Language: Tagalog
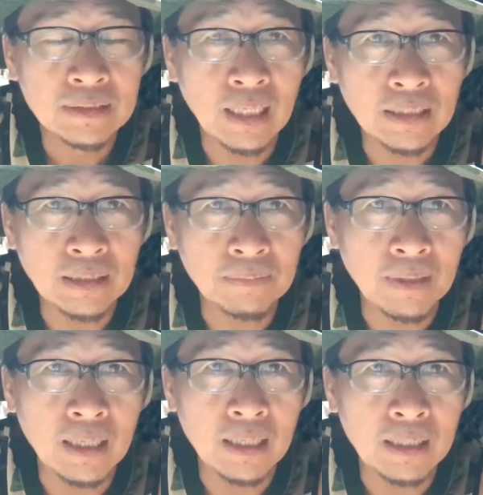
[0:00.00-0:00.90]
sa ating
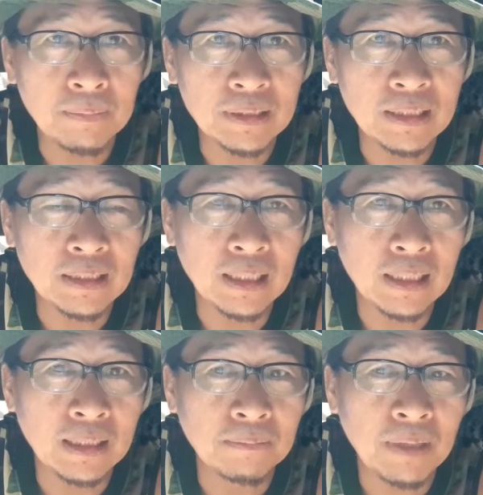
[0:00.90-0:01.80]
mga kapatid
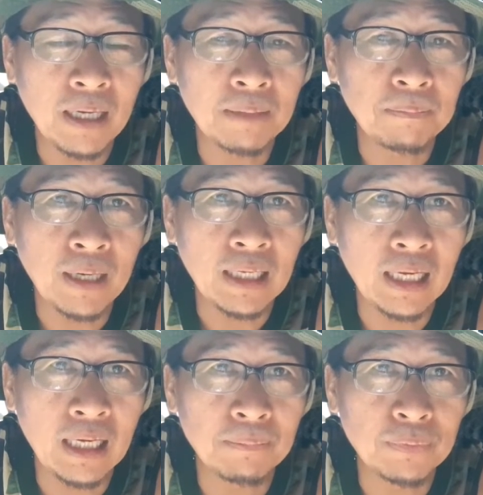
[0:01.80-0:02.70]
na
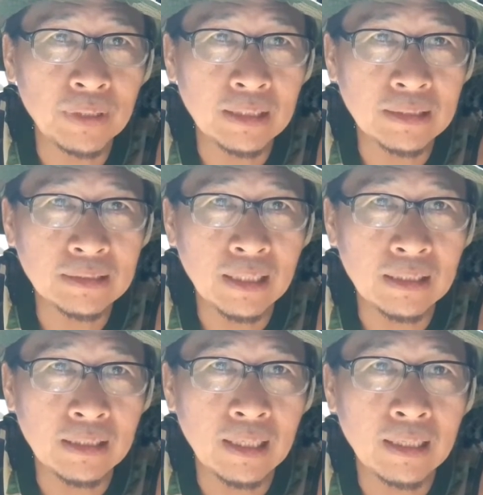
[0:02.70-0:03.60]
mapaalala po natin sa
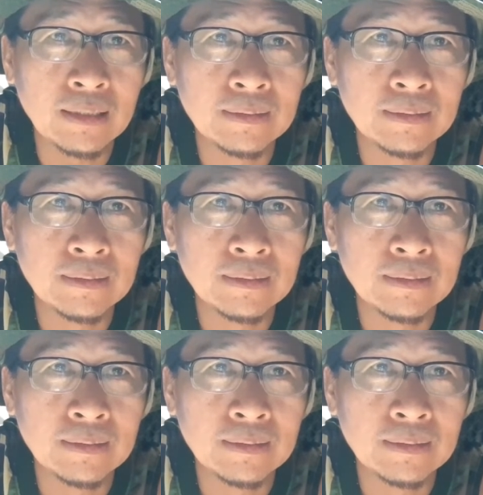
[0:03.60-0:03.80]
kanila.